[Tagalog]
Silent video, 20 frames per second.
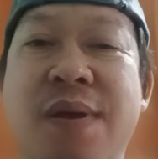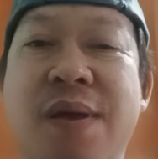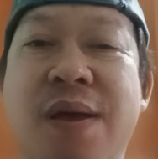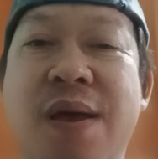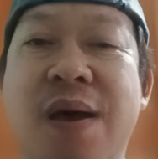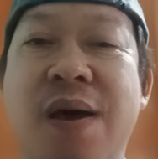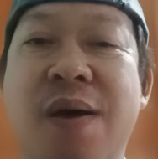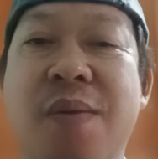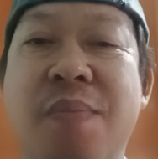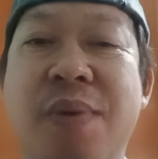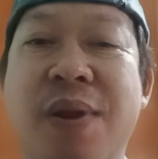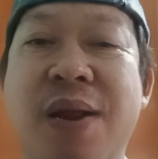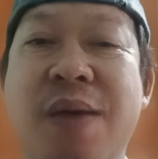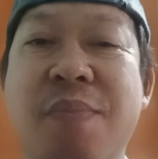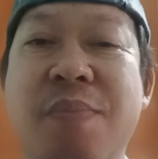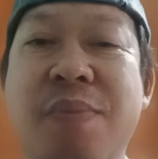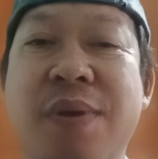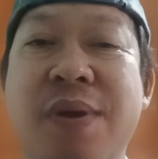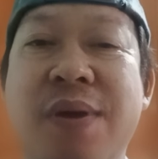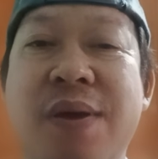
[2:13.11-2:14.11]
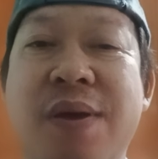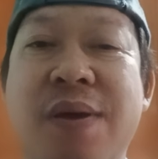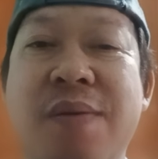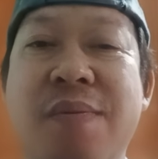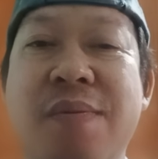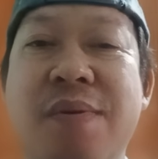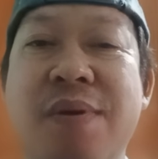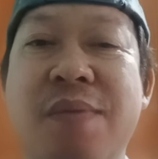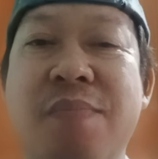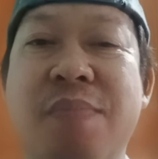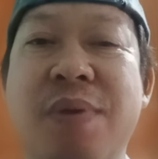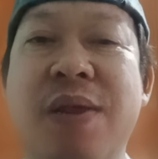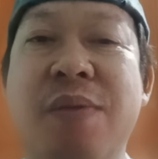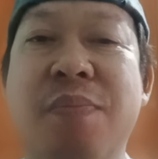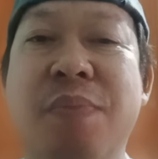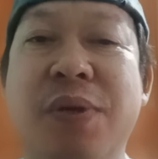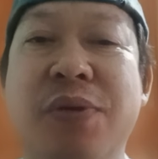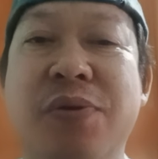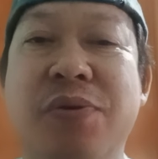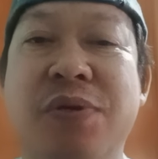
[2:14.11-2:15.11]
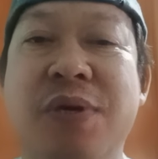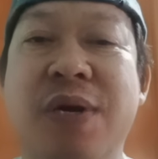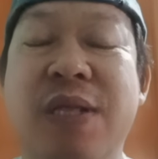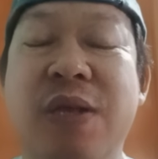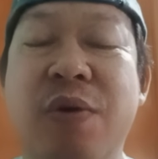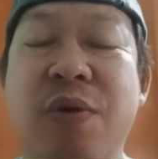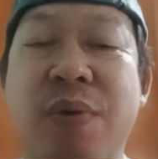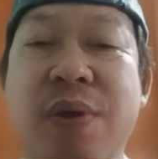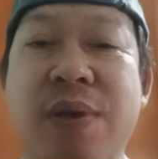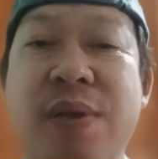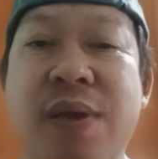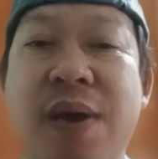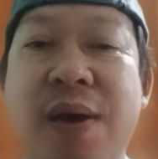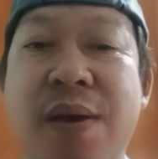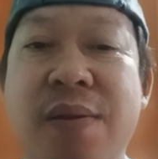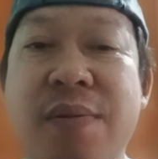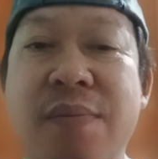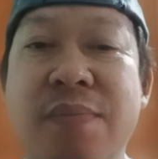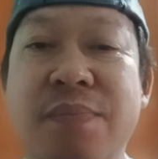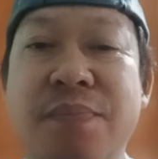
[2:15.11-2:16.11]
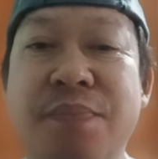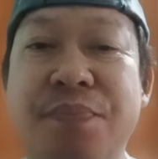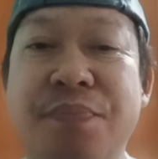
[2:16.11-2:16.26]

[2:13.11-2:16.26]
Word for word: Uh, maraming binipisyo sa katawan niyan.